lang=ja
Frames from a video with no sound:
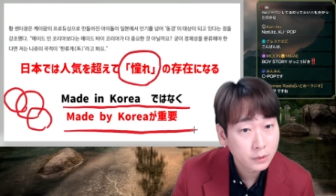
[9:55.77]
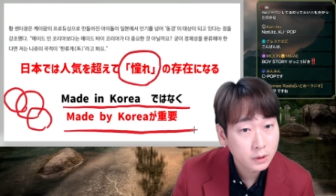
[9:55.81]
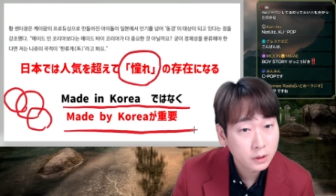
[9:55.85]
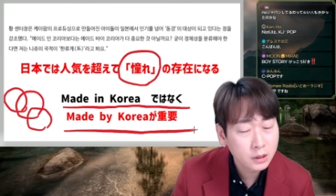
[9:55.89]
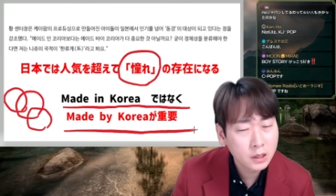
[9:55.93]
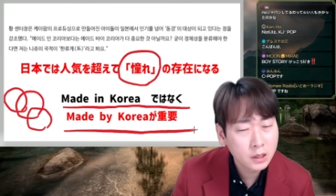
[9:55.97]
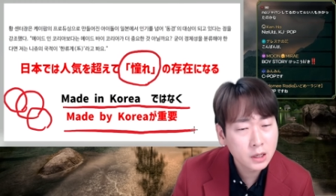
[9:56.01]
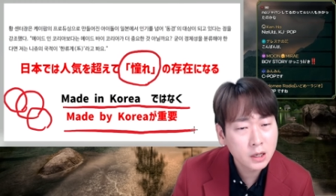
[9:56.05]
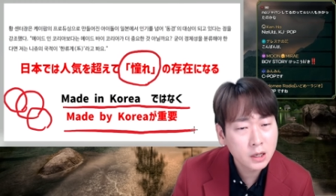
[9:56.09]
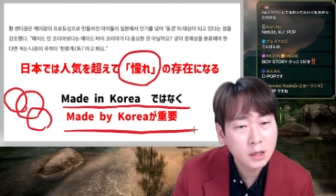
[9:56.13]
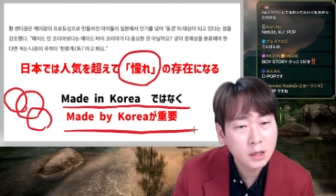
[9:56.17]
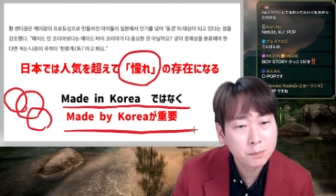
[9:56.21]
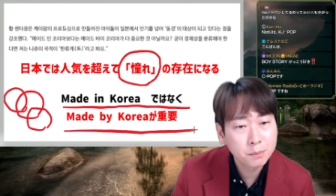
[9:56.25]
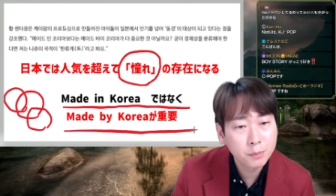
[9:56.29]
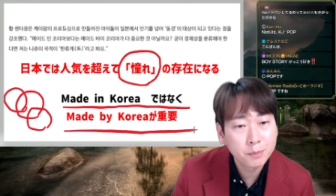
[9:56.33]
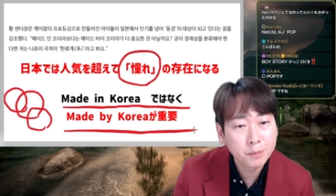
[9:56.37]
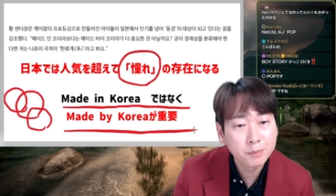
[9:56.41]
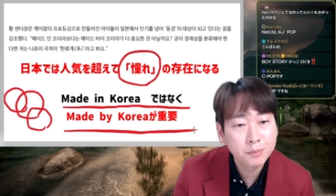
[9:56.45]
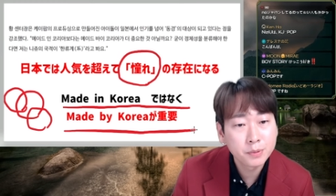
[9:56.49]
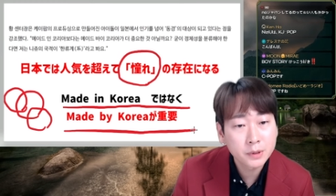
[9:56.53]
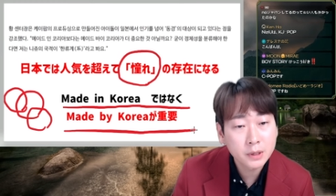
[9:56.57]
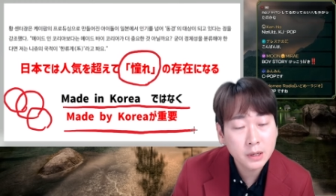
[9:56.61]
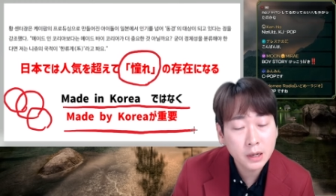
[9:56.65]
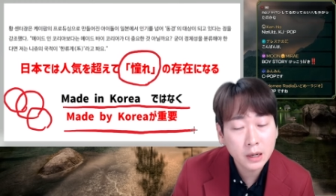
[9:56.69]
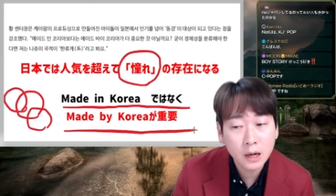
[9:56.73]

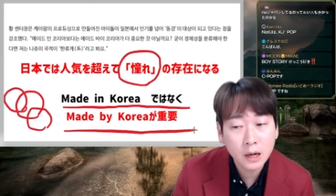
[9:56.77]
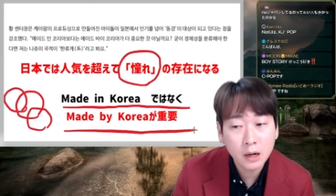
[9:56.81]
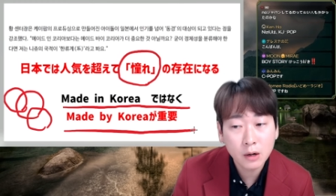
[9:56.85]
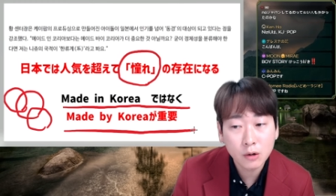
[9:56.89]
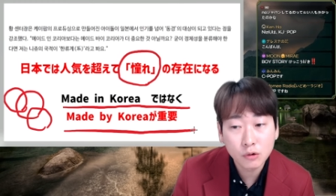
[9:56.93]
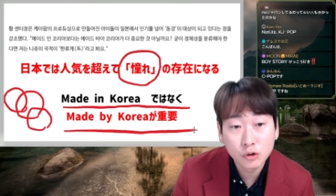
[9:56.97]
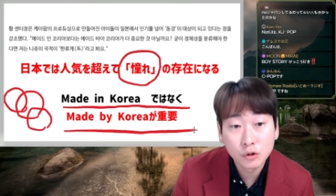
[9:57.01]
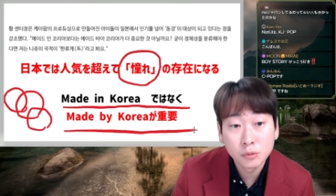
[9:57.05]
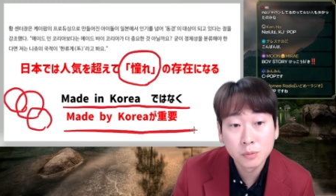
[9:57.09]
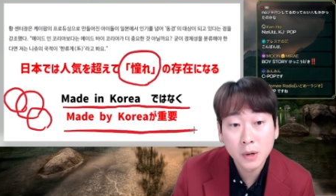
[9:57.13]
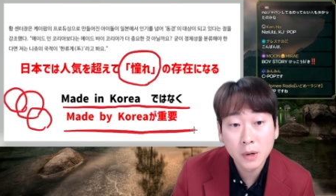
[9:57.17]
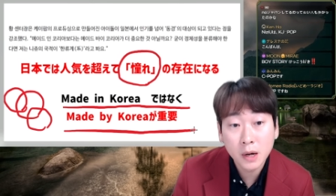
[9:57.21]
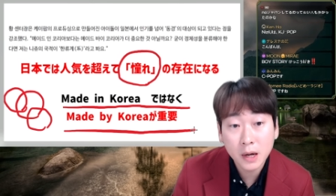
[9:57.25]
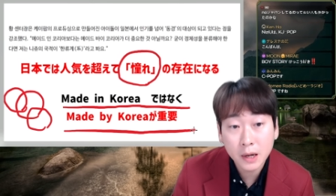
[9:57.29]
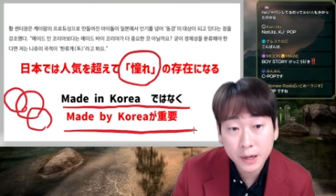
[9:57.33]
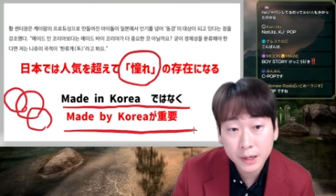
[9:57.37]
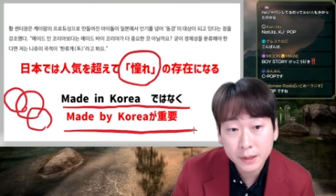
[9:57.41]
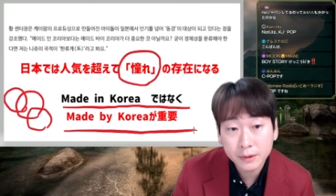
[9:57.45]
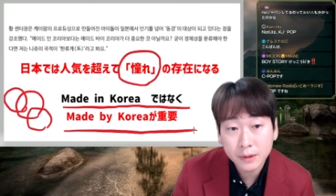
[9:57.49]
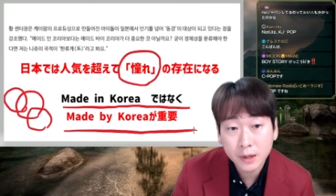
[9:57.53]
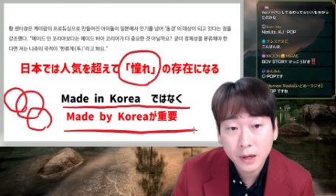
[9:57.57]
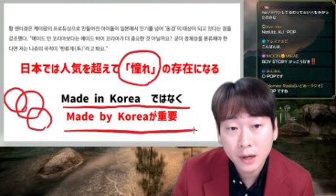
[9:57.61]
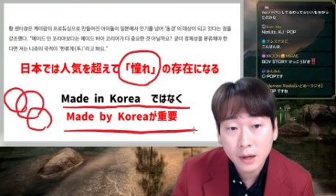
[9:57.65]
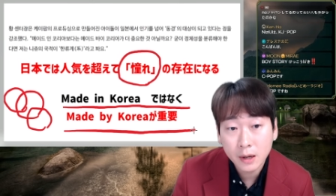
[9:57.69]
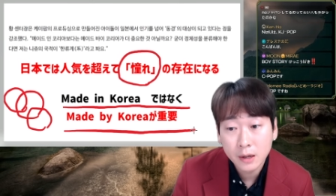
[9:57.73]
K-POP から生まれ
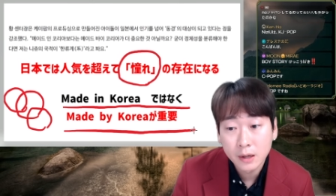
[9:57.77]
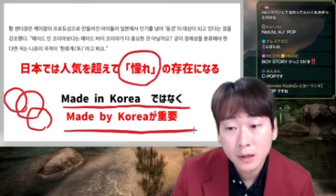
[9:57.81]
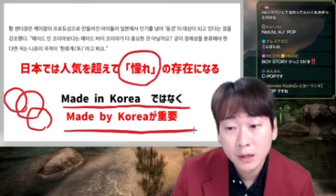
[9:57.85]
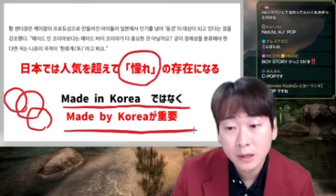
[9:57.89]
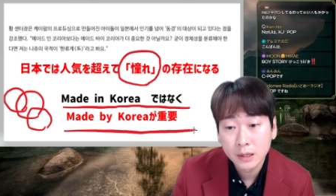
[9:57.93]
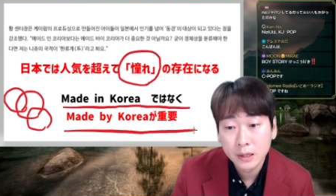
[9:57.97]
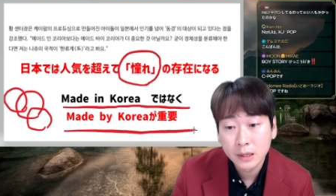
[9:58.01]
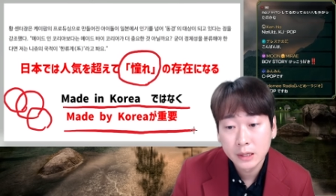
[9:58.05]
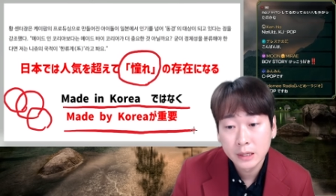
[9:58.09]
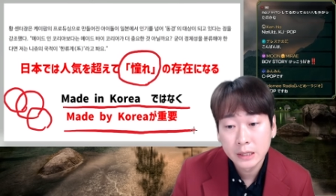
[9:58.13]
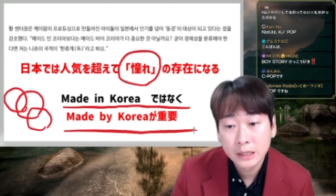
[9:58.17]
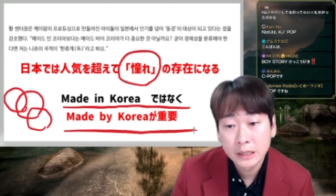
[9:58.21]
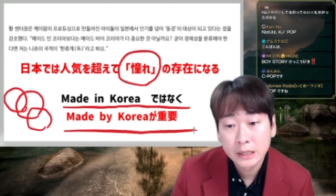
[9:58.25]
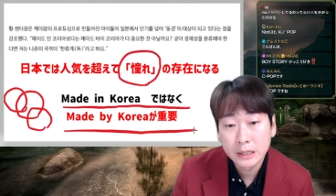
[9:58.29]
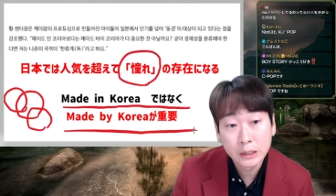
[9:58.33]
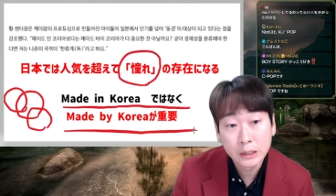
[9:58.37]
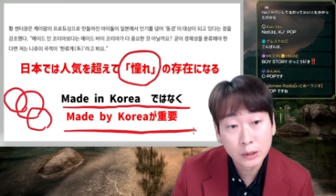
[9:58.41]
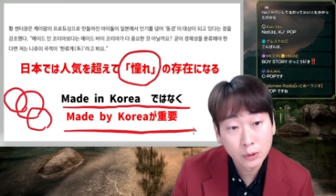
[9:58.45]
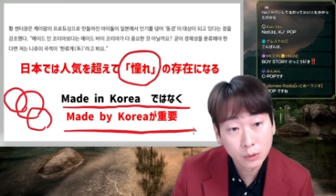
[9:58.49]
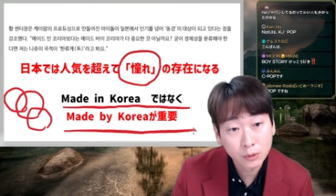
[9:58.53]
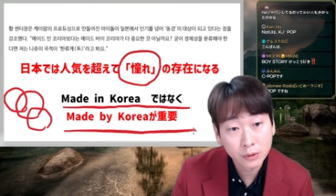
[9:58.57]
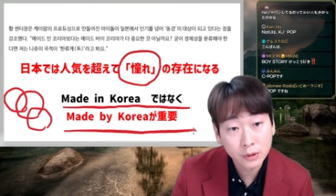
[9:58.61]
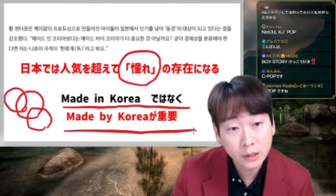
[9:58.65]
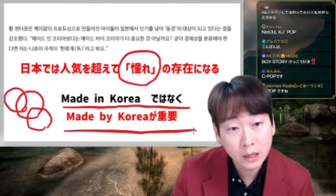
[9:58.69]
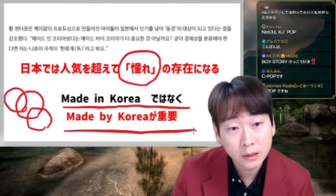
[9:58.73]
たい
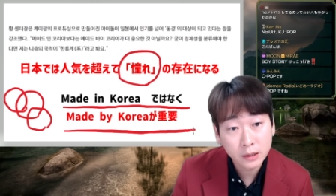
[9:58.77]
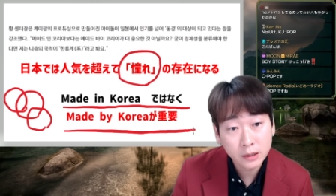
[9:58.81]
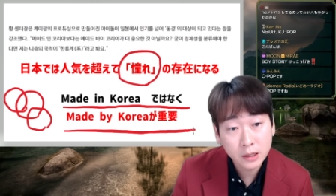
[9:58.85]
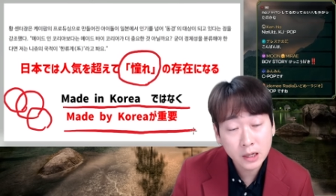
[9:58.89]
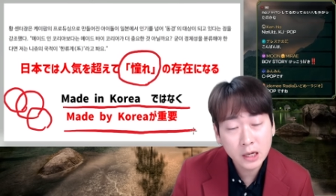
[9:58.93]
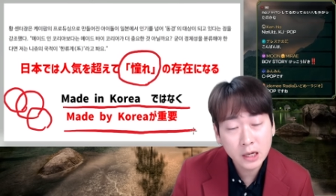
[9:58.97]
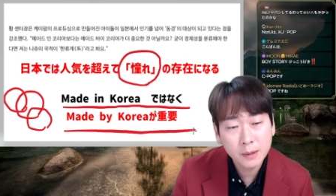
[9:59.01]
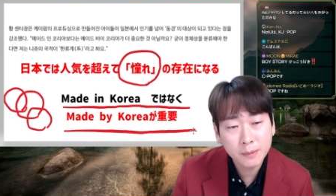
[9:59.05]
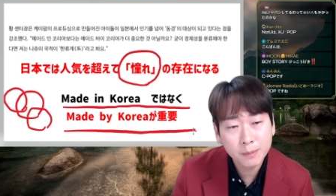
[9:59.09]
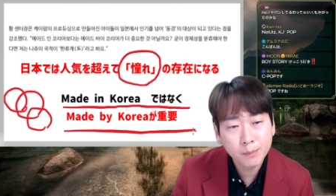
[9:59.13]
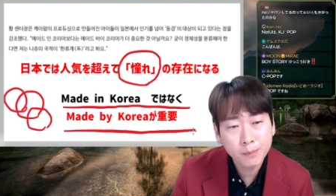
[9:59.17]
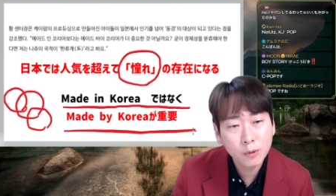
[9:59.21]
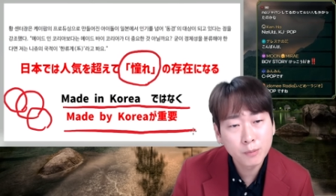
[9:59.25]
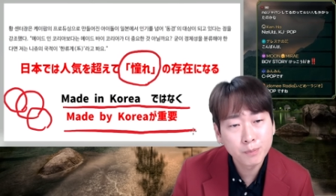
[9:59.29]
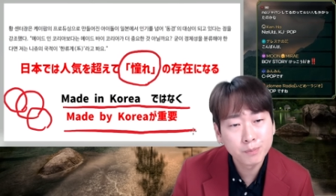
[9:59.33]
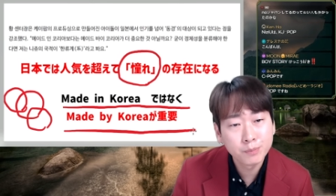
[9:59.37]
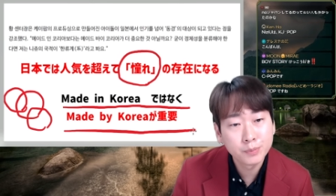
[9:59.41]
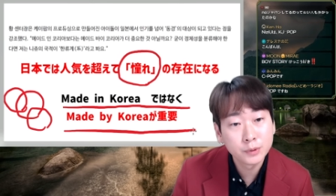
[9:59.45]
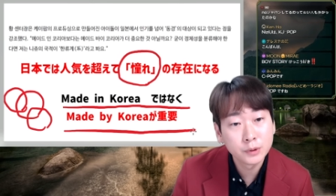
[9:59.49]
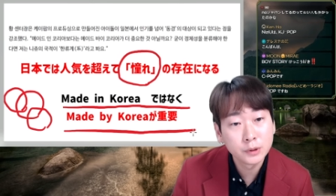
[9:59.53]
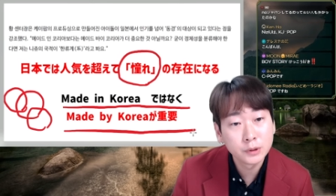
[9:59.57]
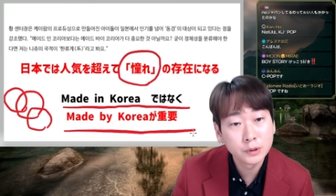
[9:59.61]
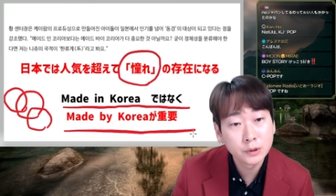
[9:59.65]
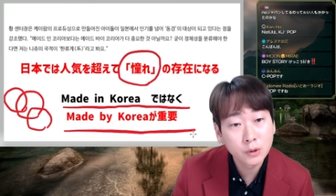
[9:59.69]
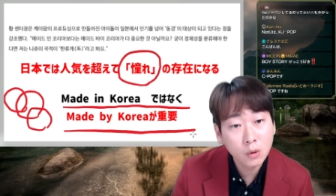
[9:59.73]
ろんな、
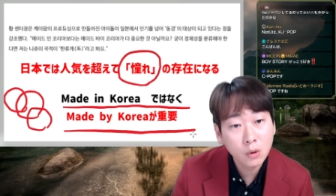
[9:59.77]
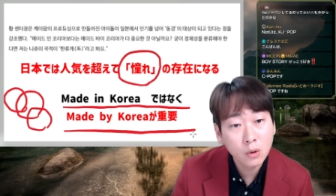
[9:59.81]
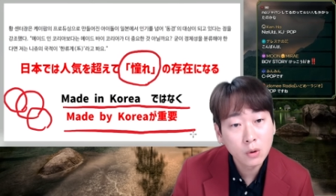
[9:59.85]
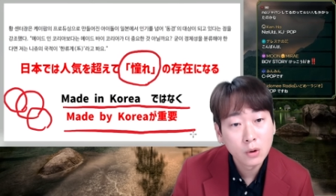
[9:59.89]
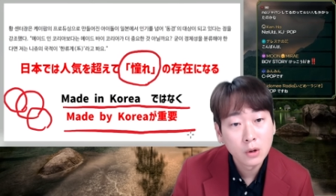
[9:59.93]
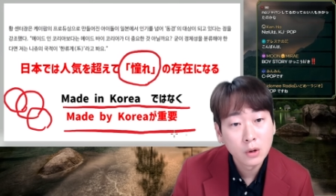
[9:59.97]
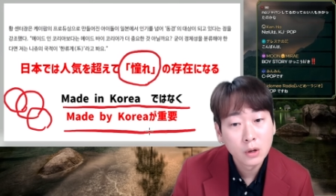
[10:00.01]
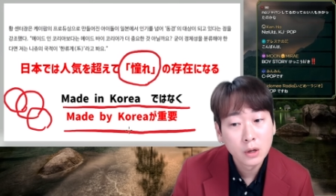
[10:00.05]
K-POP の